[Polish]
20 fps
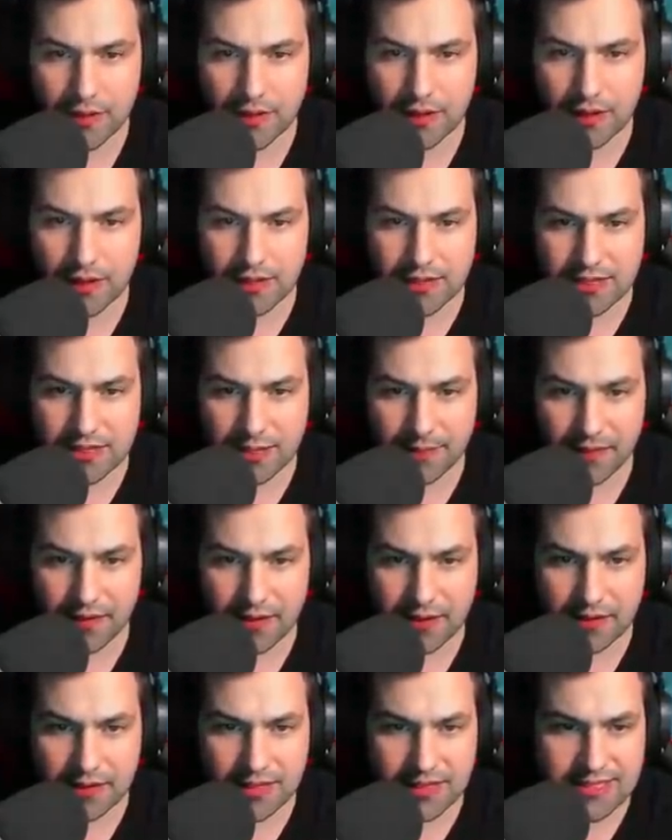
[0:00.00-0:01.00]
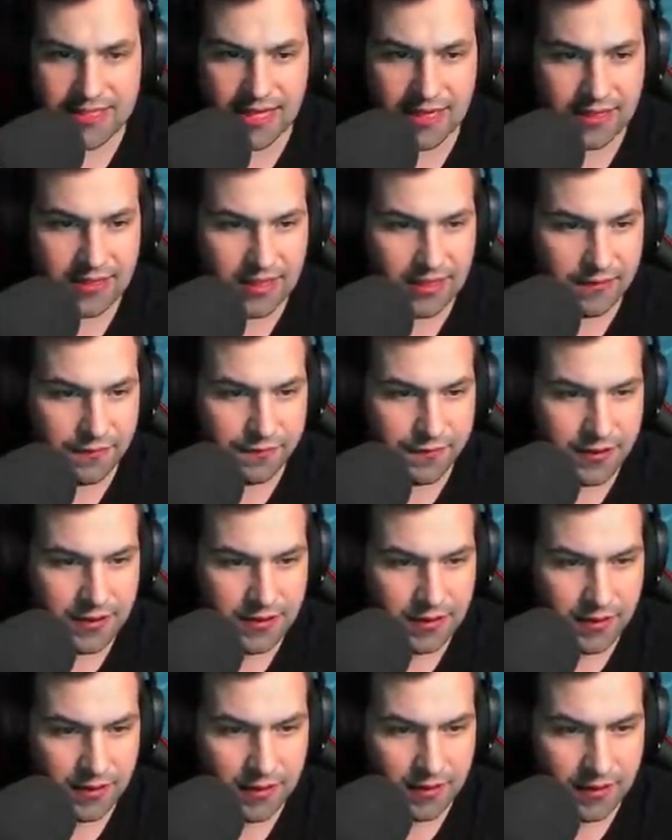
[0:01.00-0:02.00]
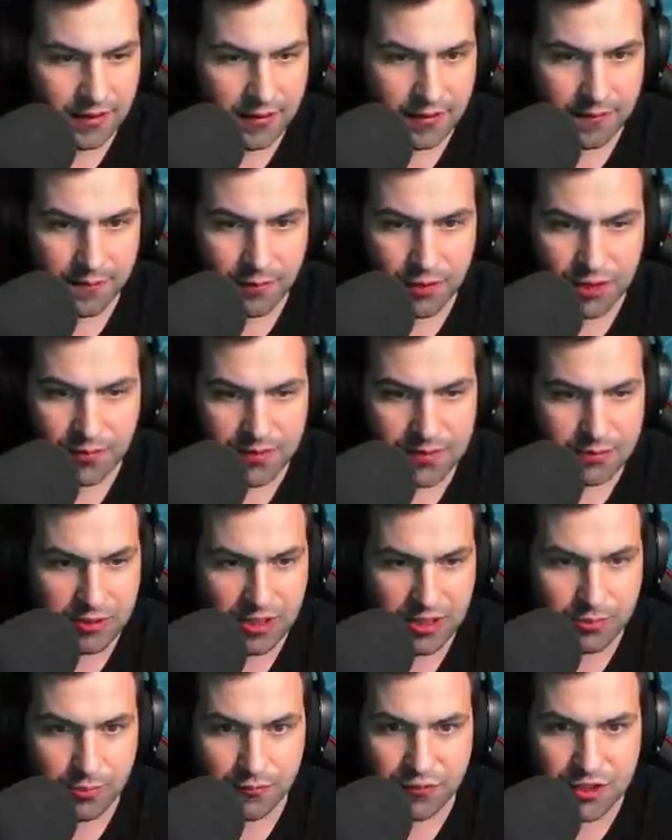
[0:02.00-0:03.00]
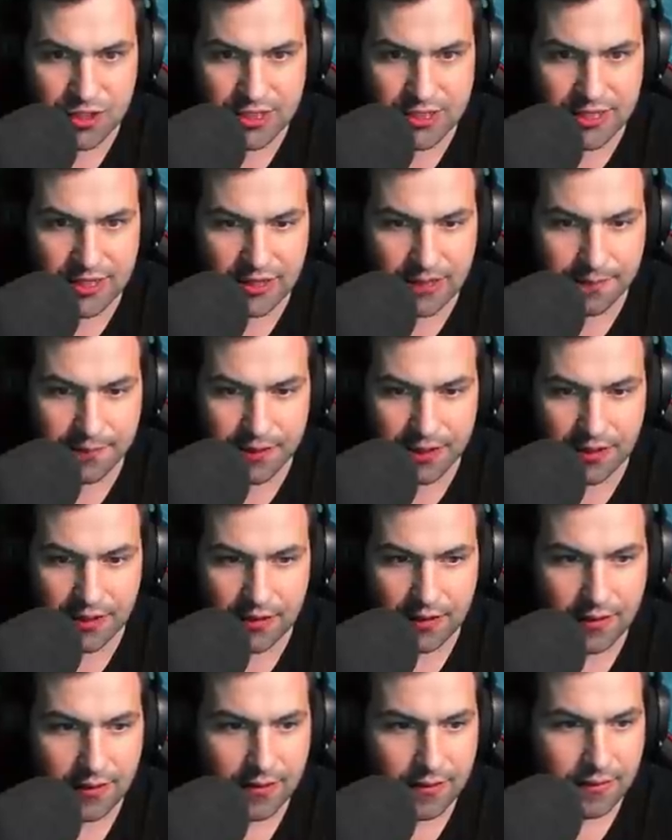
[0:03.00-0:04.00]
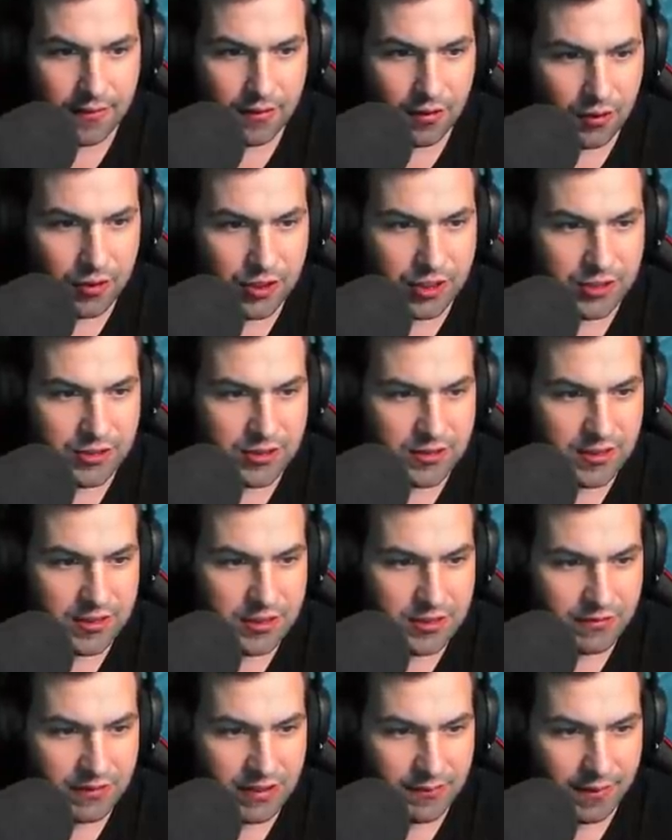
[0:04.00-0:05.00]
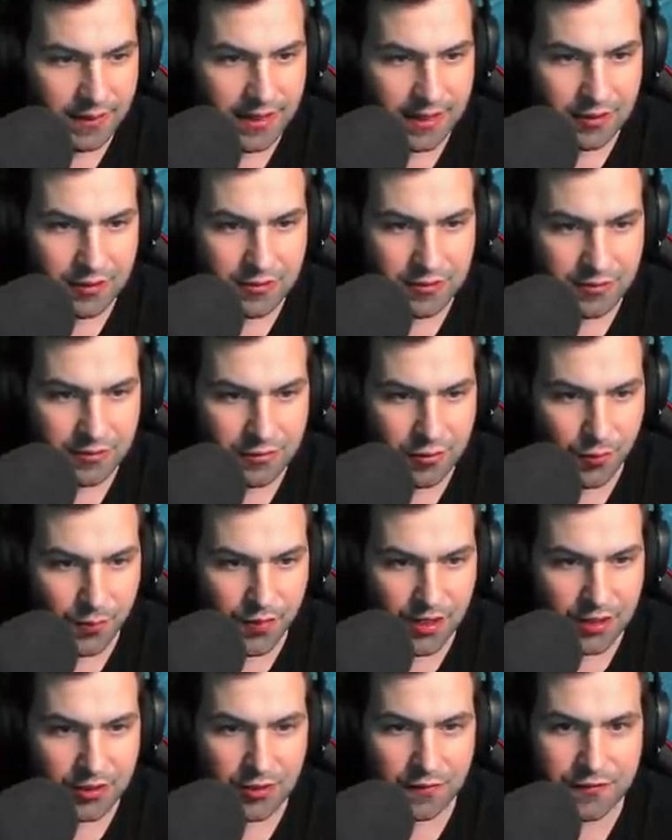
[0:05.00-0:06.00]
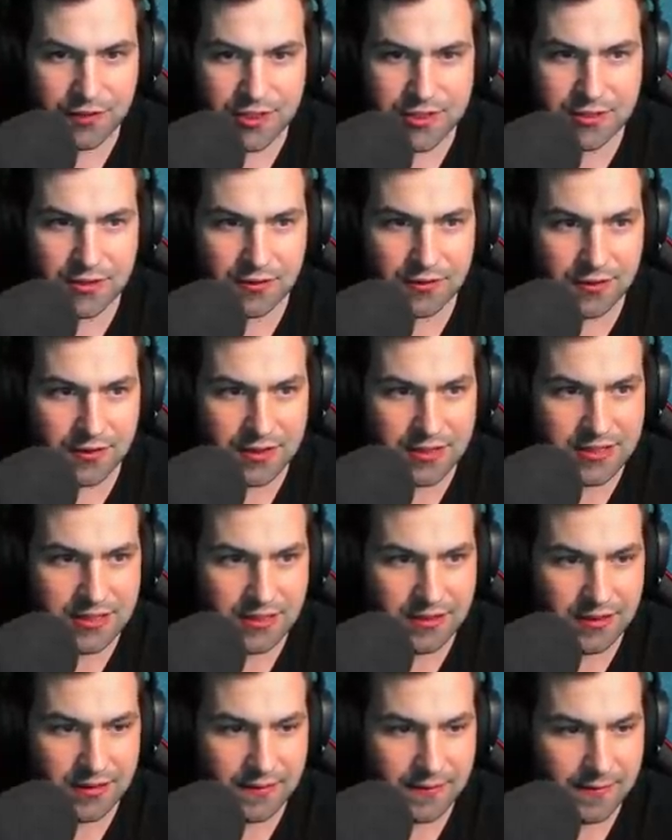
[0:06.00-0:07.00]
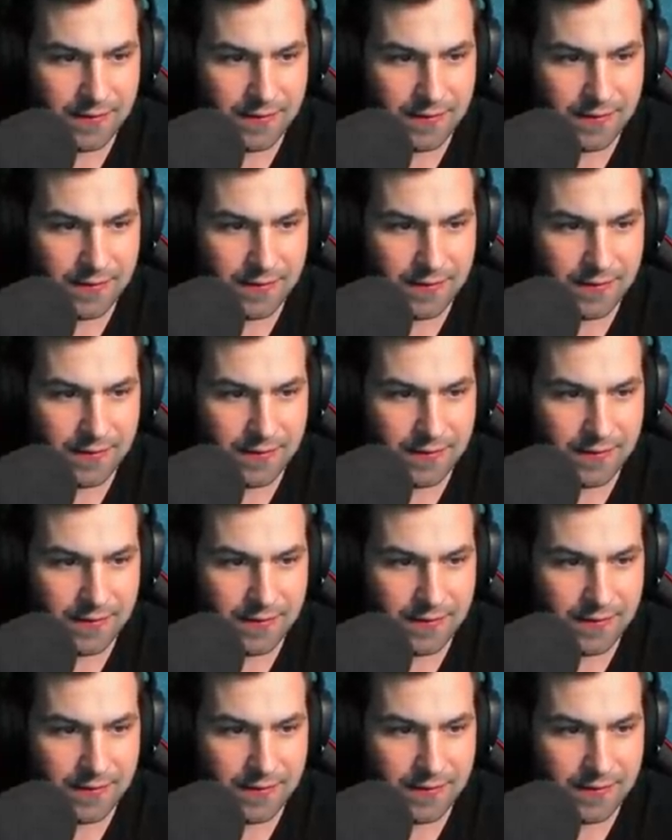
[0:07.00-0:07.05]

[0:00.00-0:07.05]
ale nie jestem pewien. I teraz Young Delfin, e, musimy sprzedać mu wszystkie rybki. Ohydny ten dźwięk ma, jak on kupuje to wszystko, no niestety.